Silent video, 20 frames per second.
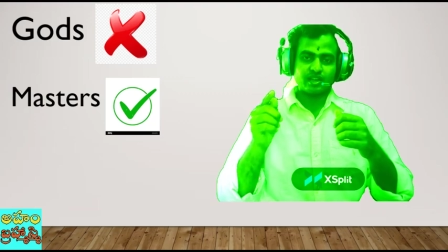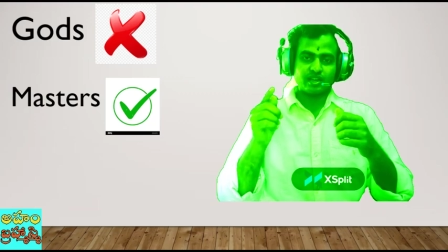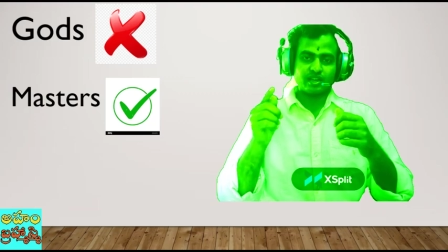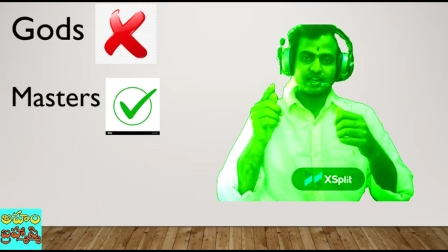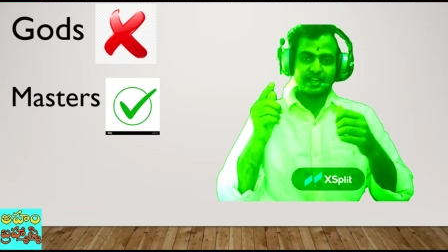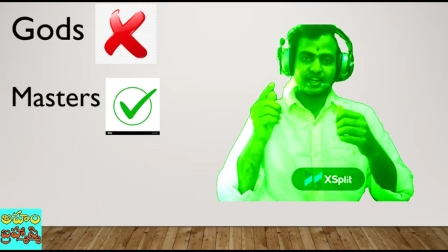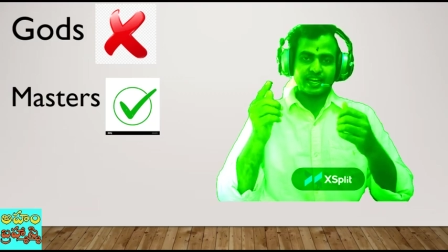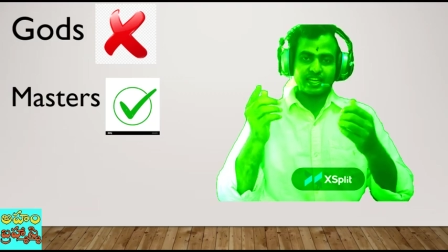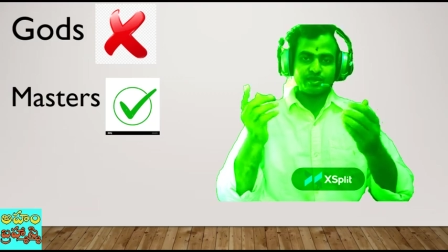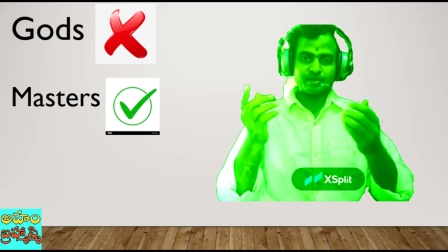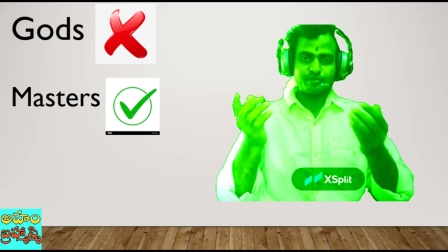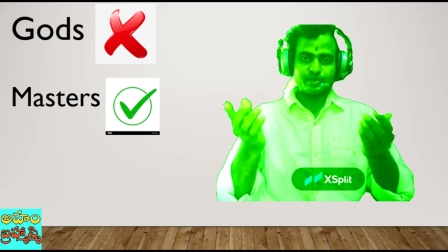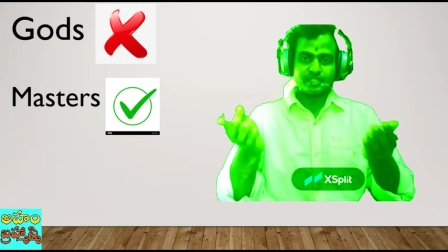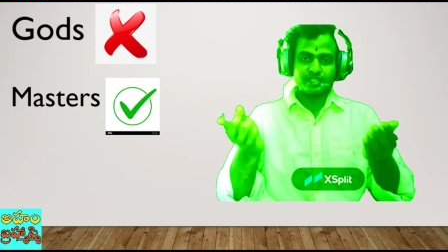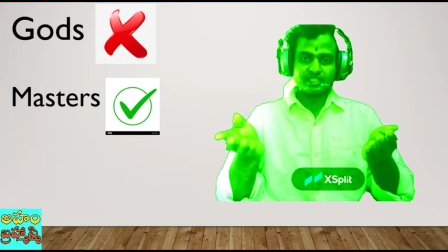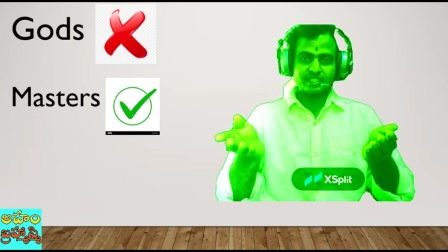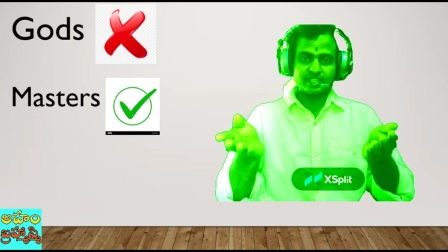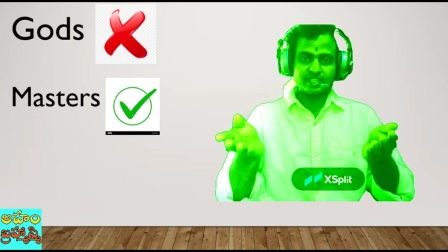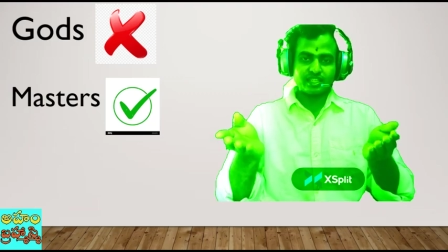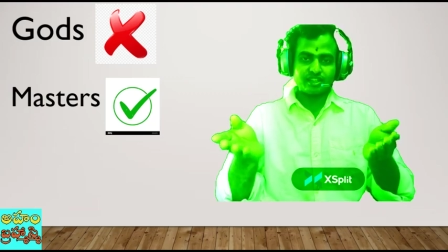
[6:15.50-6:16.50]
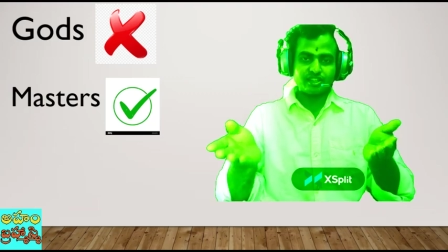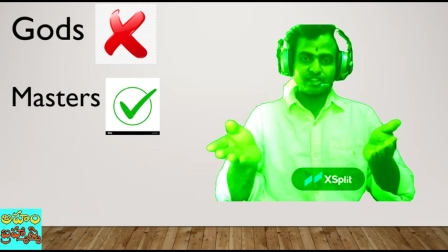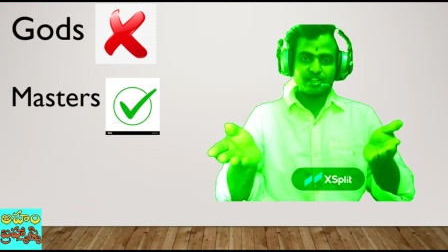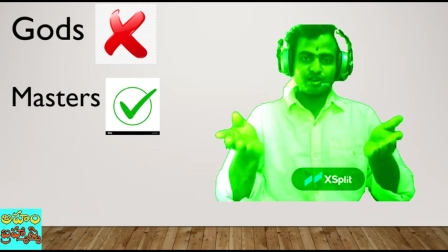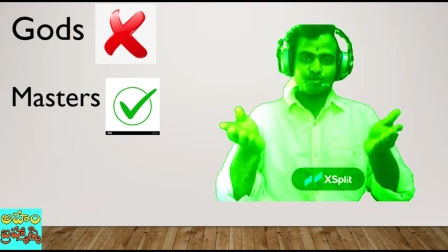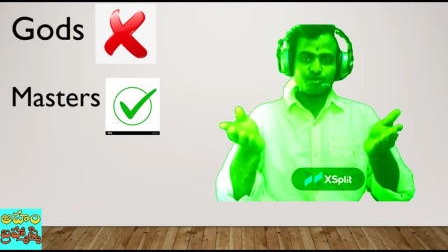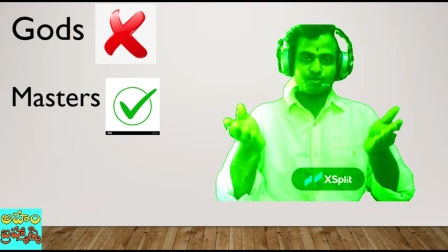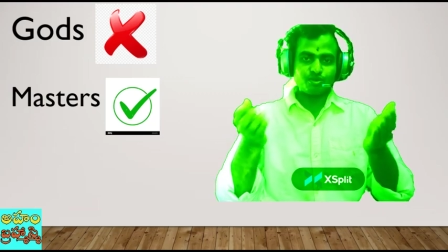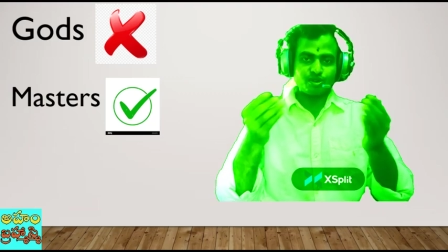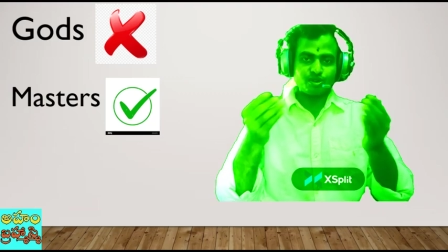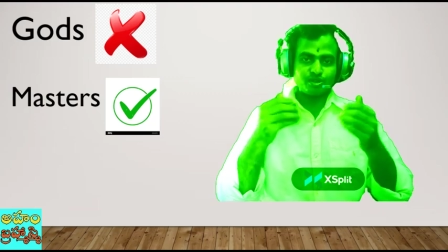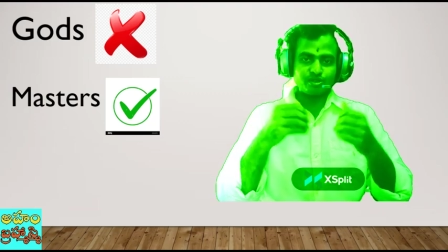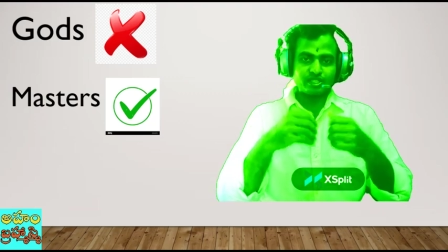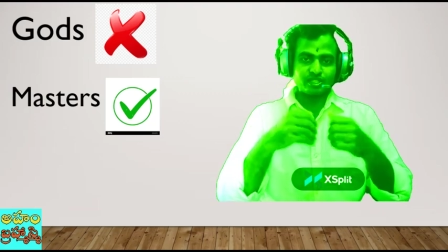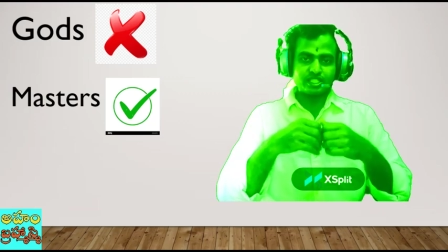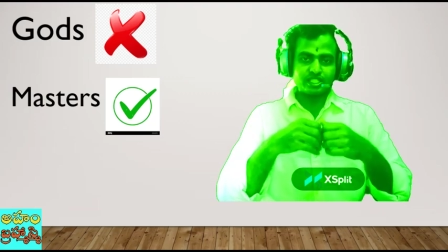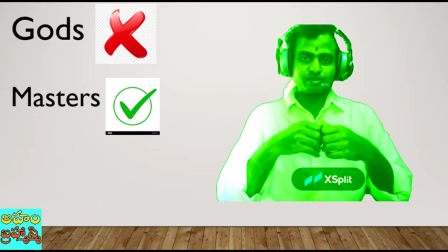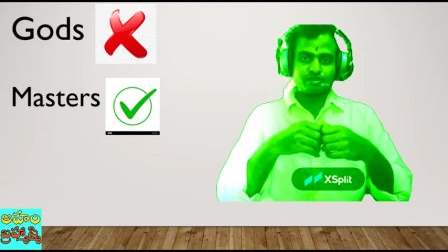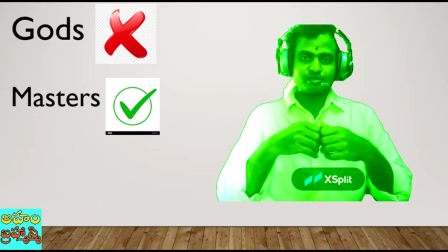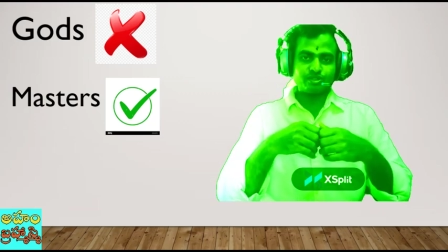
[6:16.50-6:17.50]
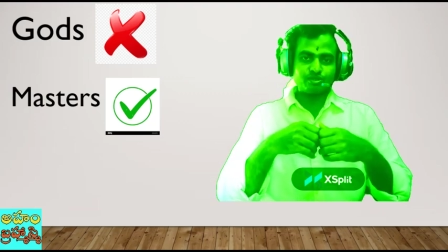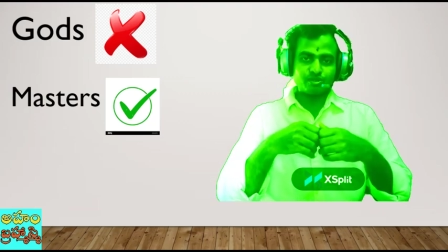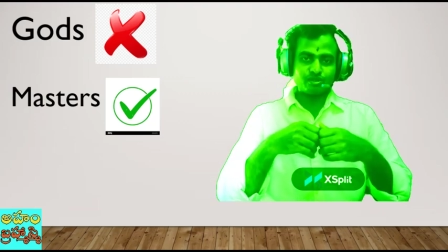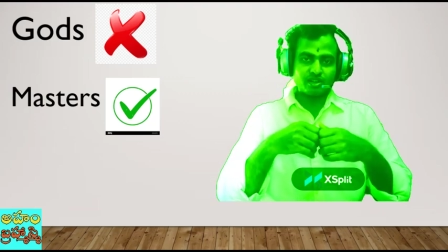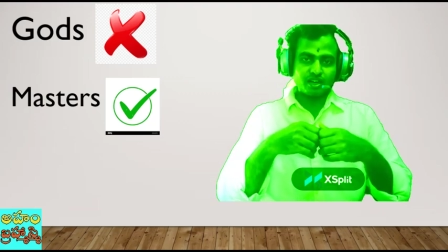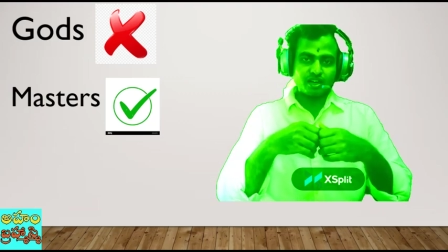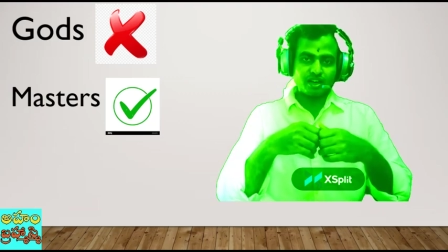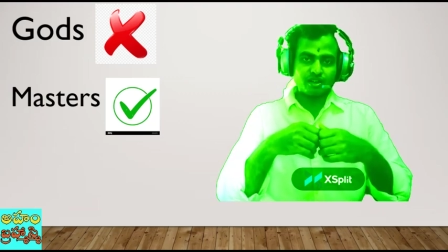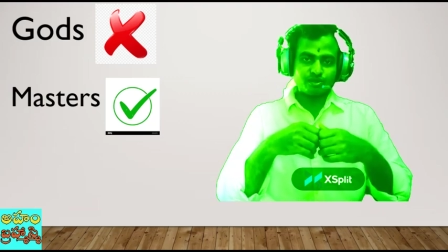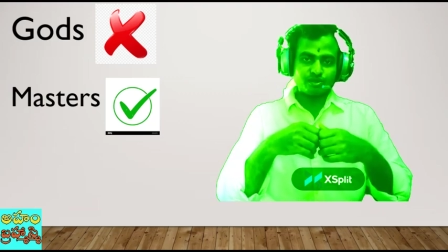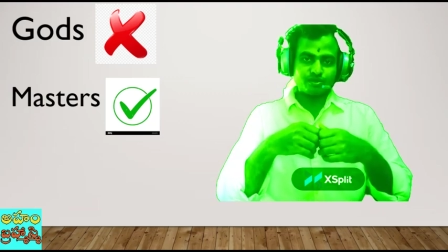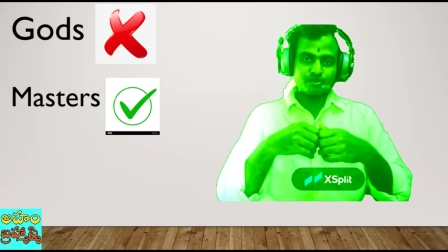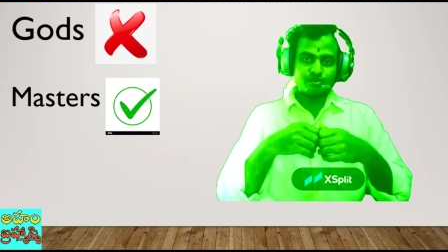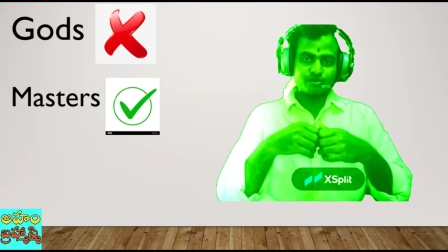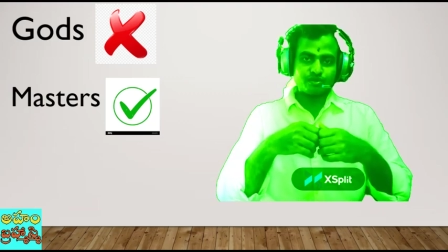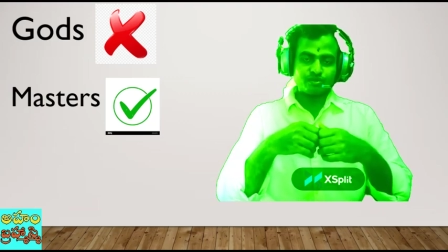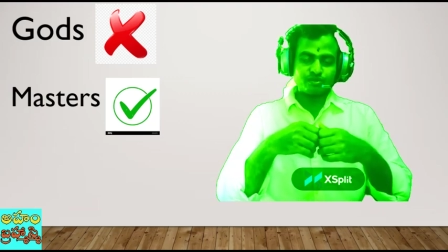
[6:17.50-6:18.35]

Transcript: కనిపించే దేవుళ్ళు నిజం ఎందుకు కాదు